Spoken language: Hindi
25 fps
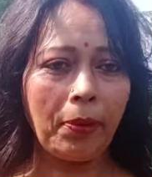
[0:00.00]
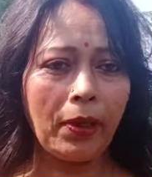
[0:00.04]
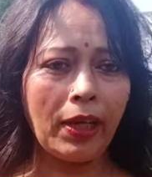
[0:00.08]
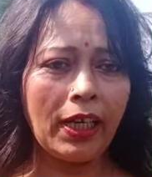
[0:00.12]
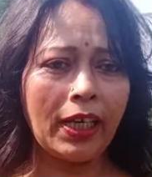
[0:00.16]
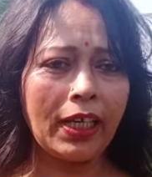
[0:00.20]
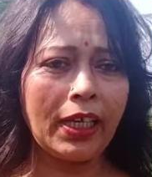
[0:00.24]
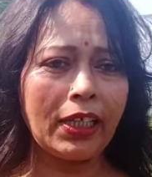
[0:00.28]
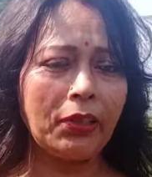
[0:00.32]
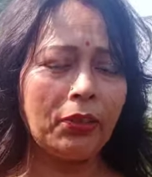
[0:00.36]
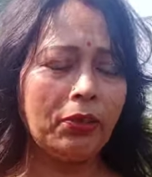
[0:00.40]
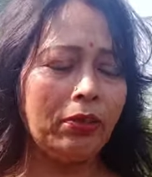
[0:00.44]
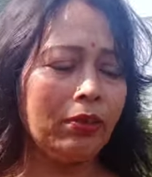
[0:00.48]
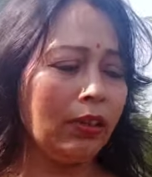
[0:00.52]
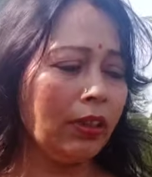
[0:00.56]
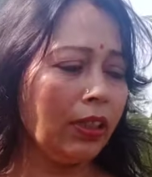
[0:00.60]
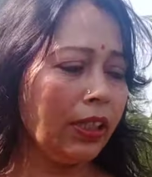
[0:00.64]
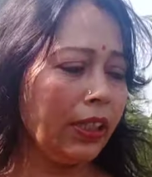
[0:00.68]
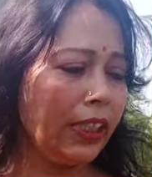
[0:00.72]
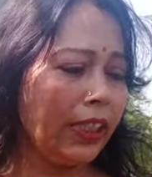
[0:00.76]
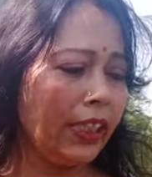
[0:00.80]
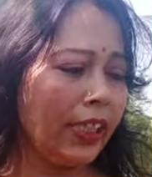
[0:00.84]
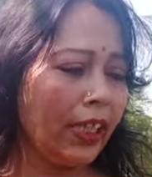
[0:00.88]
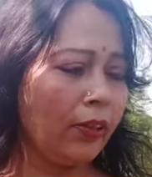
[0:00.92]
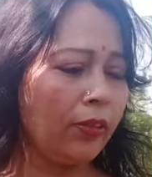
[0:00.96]
फल का टुकड़ा
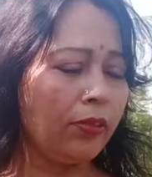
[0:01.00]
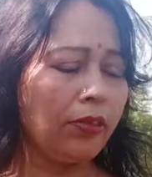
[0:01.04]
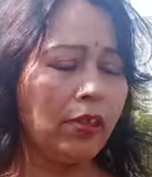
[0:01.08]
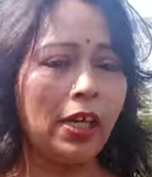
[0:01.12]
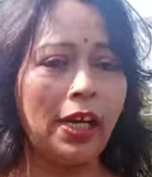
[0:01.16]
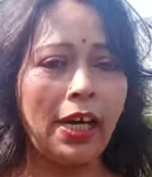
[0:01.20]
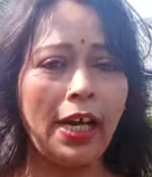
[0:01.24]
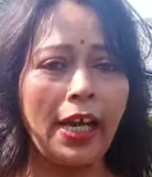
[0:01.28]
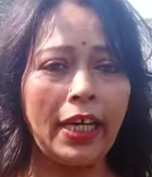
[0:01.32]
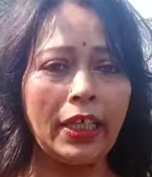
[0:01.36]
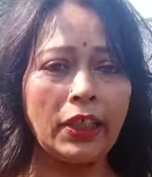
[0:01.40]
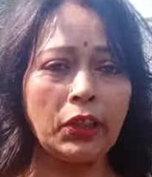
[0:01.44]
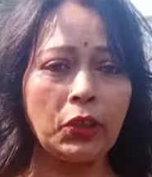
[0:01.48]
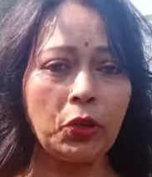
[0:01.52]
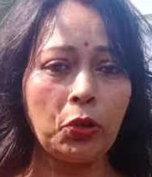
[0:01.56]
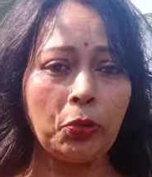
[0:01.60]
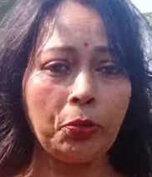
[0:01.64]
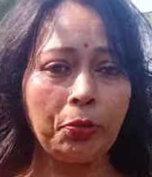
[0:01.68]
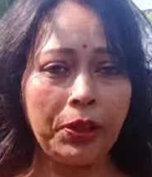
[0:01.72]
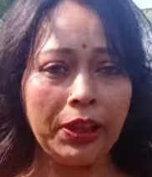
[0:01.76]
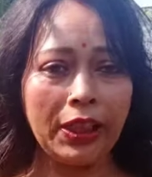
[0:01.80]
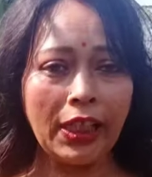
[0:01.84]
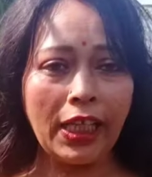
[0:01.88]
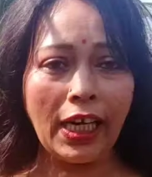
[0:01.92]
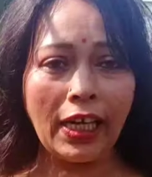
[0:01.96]
गिरा हुआ है
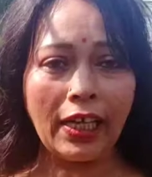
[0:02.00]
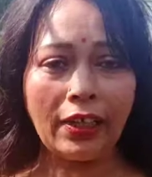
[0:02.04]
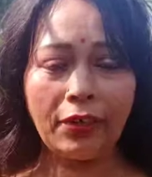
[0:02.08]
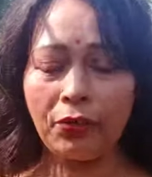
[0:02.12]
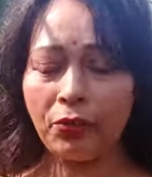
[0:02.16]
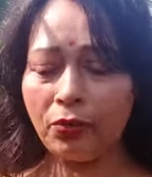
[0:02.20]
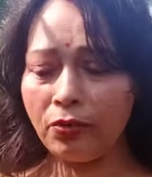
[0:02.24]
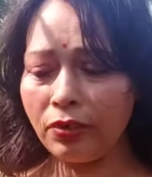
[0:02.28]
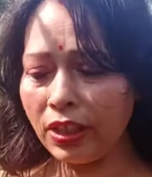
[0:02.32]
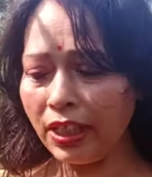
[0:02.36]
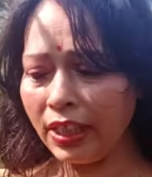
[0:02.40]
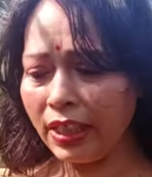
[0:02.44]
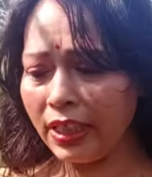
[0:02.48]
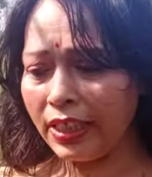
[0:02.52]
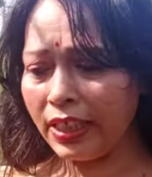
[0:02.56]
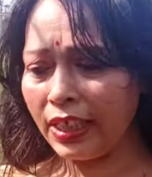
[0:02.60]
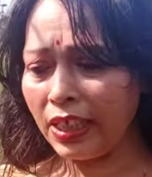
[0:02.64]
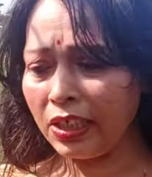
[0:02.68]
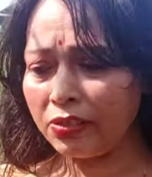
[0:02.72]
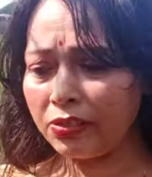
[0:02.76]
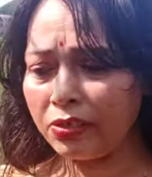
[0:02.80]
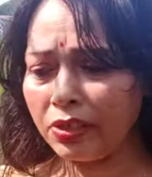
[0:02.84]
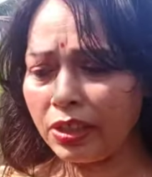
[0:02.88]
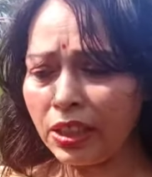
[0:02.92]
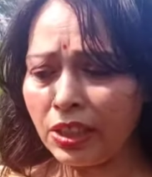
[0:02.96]
सब्जी का टुकड़ा
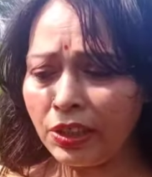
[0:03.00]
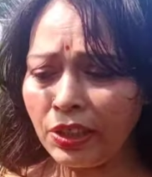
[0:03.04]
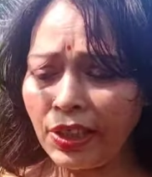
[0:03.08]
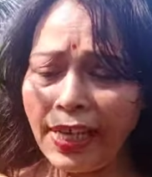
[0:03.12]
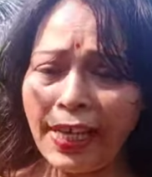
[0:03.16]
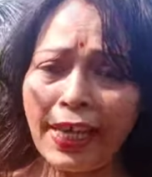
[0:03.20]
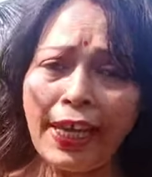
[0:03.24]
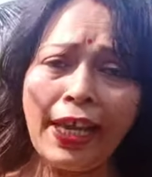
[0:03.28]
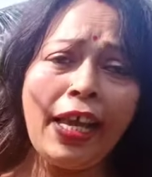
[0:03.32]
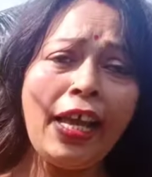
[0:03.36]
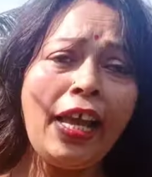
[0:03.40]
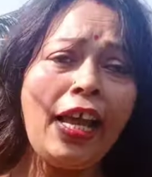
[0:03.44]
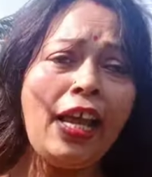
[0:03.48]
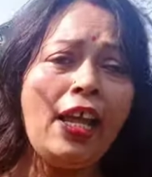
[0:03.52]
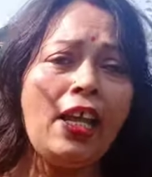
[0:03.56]
गिरा हुआ है